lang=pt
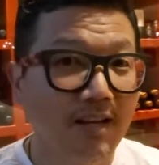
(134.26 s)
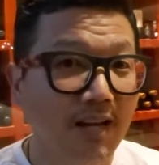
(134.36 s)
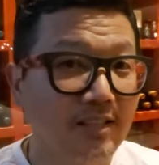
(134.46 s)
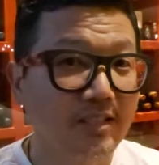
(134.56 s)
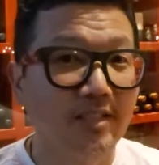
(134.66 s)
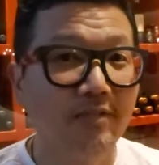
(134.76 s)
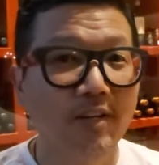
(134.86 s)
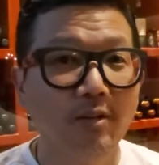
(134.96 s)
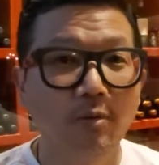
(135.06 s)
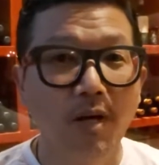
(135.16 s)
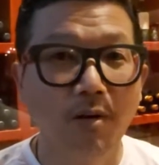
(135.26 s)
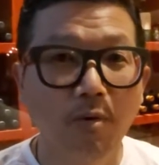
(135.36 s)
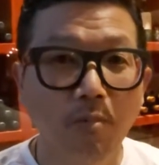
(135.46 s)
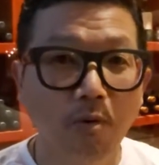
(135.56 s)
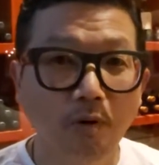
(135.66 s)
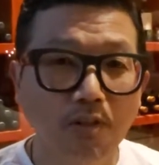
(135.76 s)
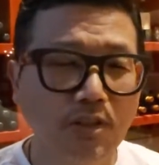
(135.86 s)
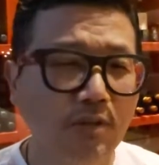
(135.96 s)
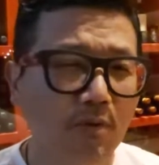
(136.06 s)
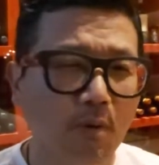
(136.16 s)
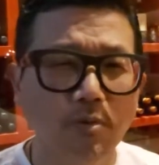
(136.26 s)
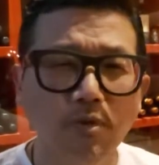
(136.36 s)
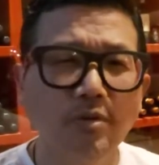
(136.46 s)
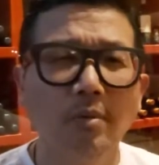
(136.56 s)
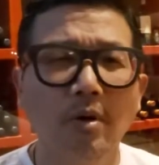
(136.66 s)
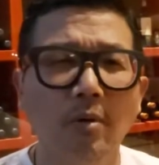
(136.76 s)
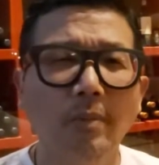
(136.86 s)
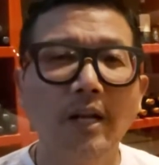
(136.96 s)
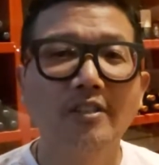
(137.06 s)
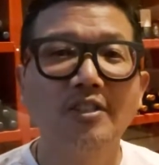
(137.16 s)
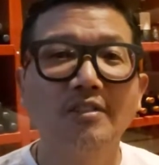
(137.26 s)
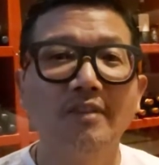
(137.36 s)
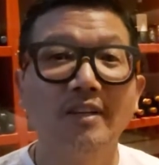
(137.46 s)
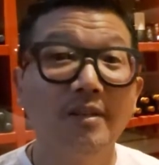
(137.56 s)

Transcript: a gente vai atuar como coletivo, como se fosse uma cooperativa.